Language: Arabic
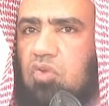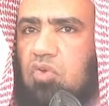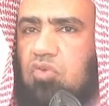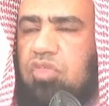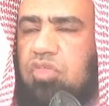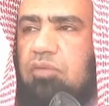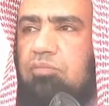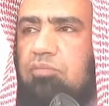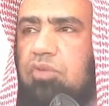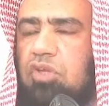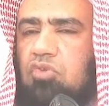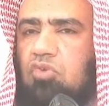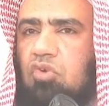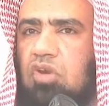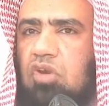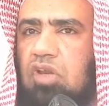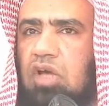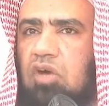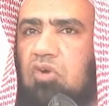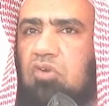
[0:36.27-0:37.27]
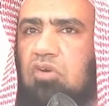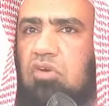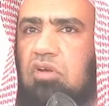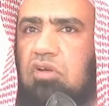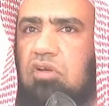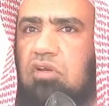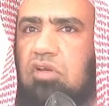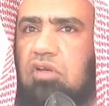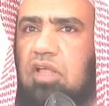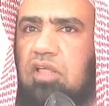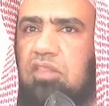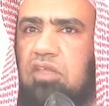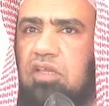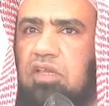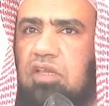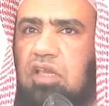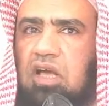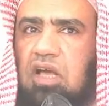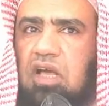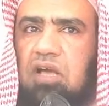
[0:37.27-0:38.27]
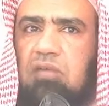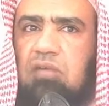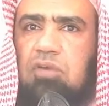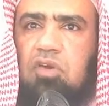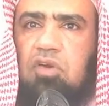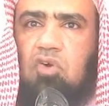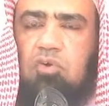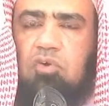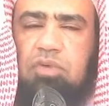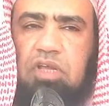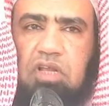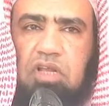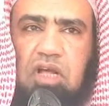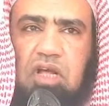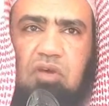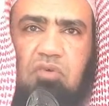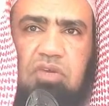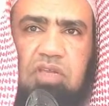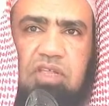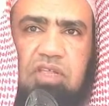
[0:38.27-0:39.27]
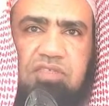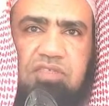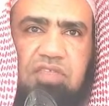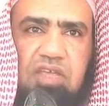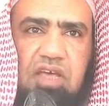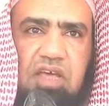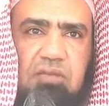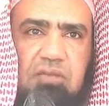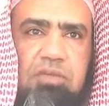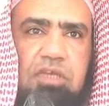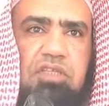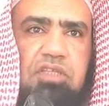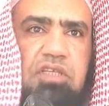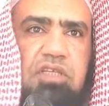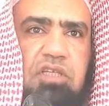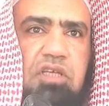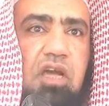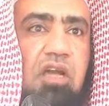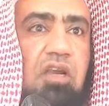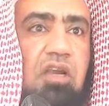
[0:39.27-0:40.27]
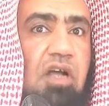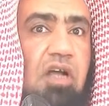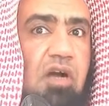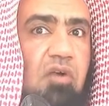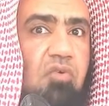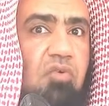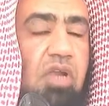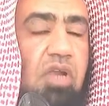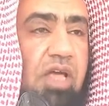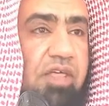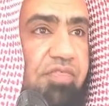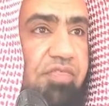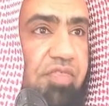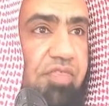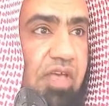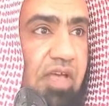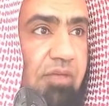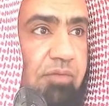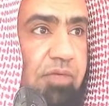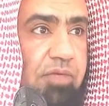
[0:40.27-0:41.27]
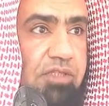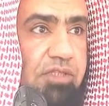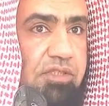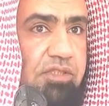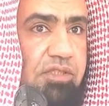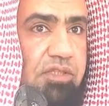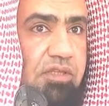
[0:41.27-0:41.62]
يثبت الله الذين آمنوا بالقول الثابت القول الثابت